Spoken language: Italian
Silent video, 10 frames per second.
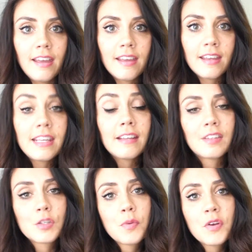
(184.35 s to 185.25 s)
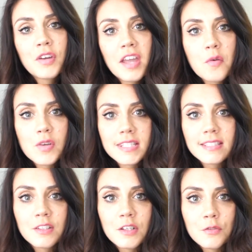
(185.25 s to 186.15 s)
E niente, spero che
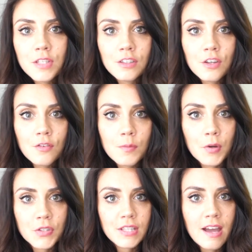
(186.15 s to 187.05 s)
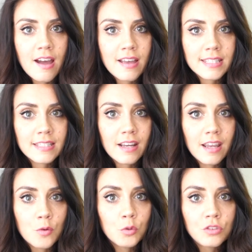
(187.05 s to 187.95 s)
questo video vi possa
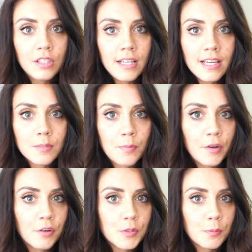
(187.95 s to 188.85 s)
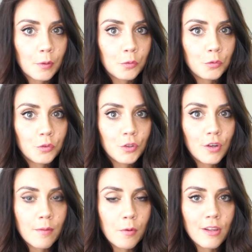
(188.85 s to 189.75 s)
essere utile, spero
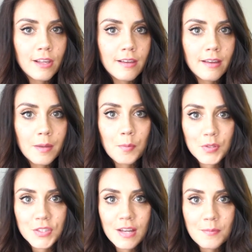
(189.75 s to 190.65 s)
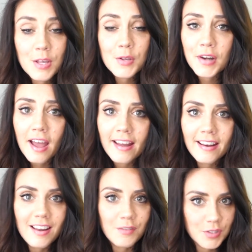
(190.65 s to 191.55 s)
soprattutto che, poi, eh, che possa
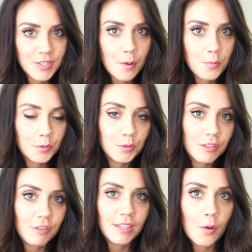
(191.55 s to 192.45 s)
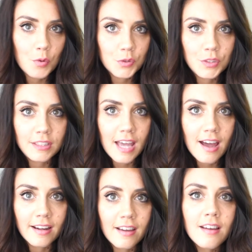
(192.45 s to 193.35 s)
migliorare la vostra produttività
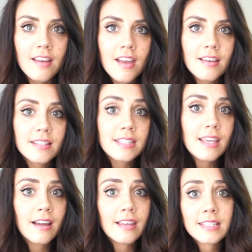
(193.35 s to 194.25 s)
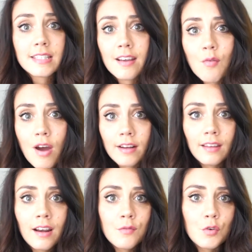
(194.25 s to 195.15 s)
quotidiana, sia che essa
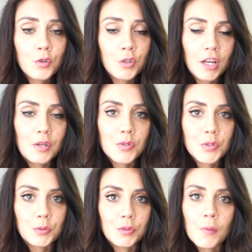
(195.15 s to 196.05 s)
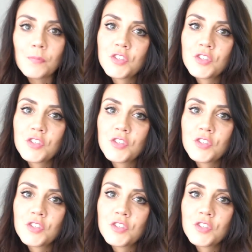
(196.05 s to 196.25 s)
riguarda il lavoro che lo studio.